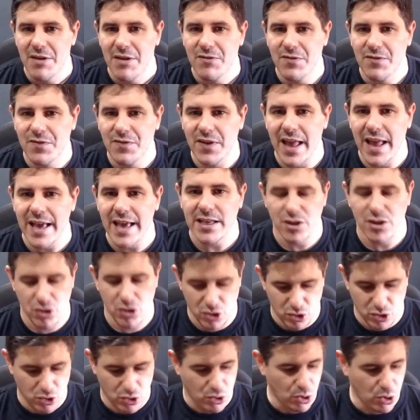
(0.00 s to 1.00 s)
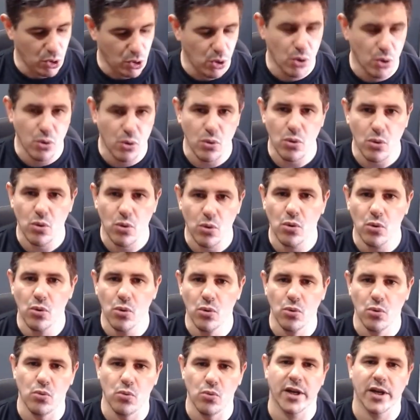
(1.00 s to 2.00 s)
flex grow
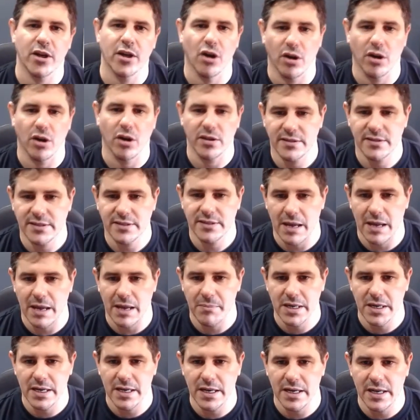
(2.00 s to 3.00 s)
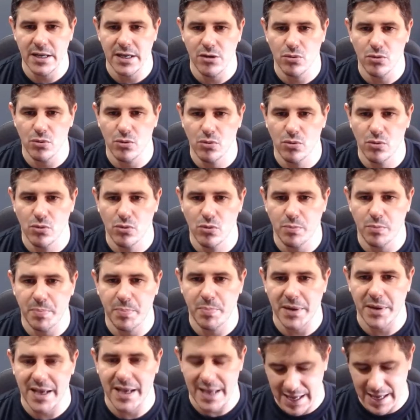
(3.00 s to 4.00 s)
1 aqui, ó, tamanho 1
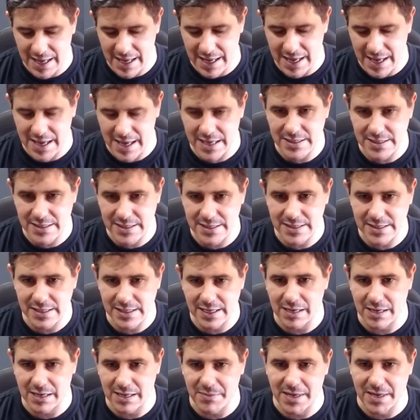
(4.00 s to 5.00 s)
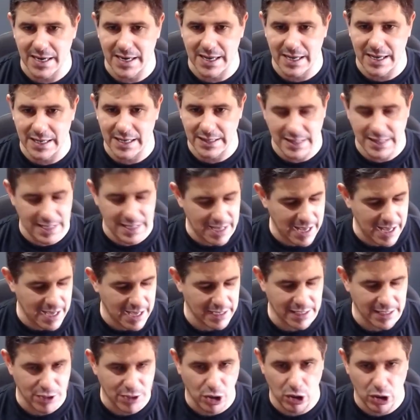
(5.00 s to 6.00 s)
para esse camarada
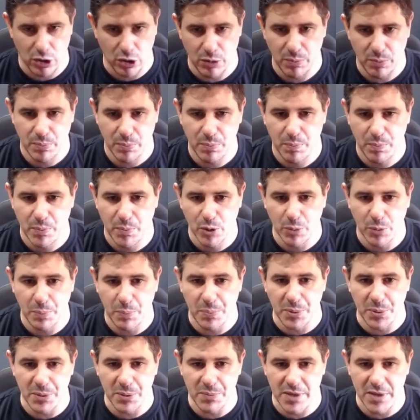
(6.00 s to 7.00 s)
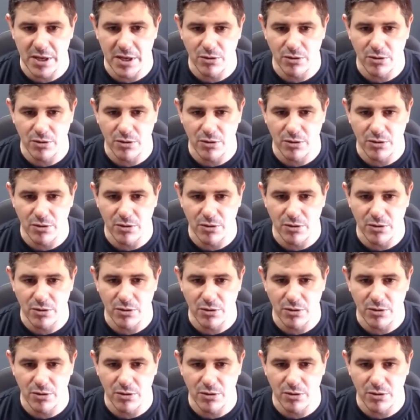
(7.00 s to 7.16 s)
aqui, ó, para o primeiro